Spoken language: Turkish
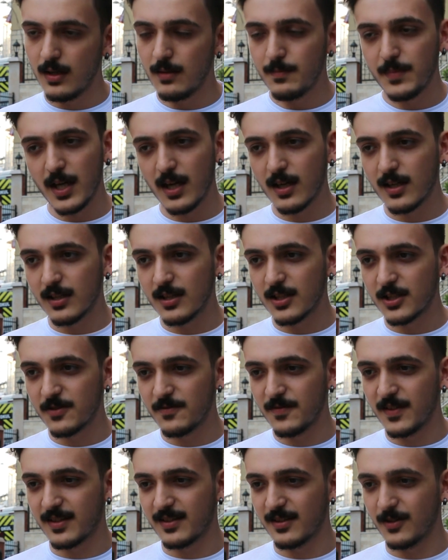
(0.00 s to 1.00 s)
Bir
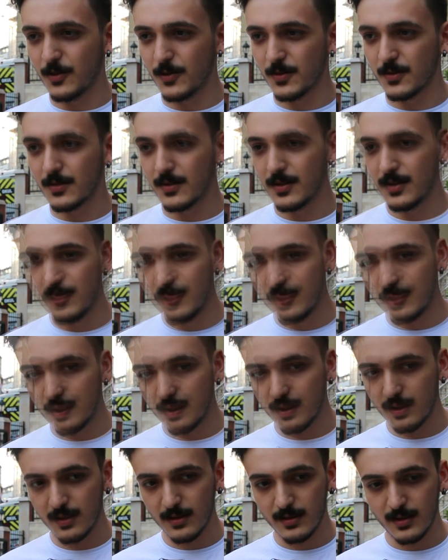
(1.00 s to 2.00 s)
arkadaşım vesile oldu.
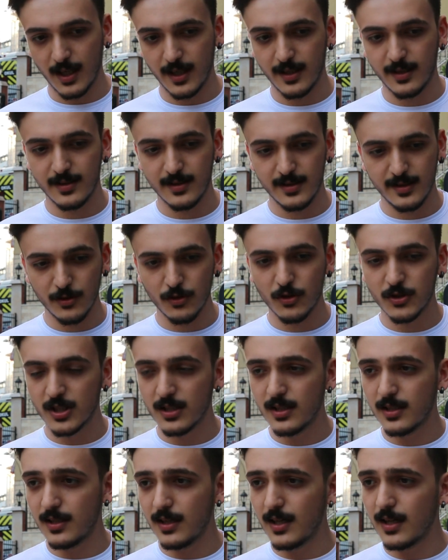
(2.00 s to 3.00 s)
Ee, yani din
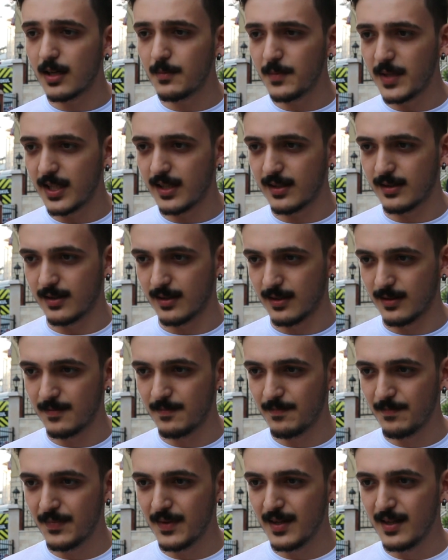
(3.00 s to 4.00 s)
hocalarıyla aram iyiydi.
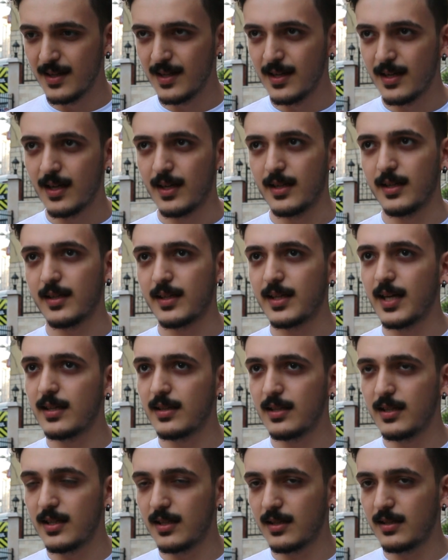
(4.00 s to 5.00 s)
Hani
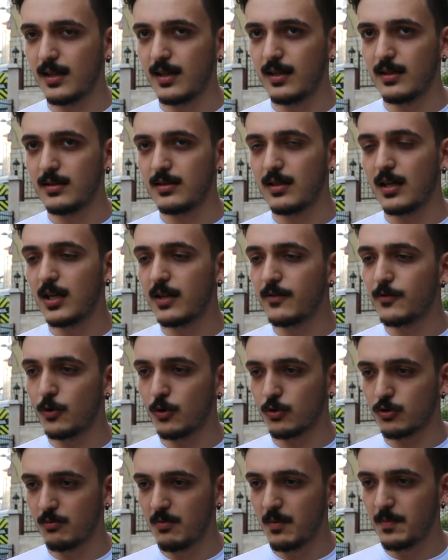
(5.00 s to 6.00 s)
kendileri de Alevi
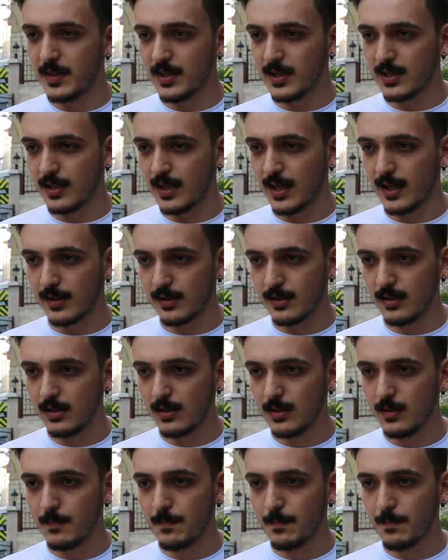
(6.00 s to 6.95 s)
olduğumu bilirlerdi.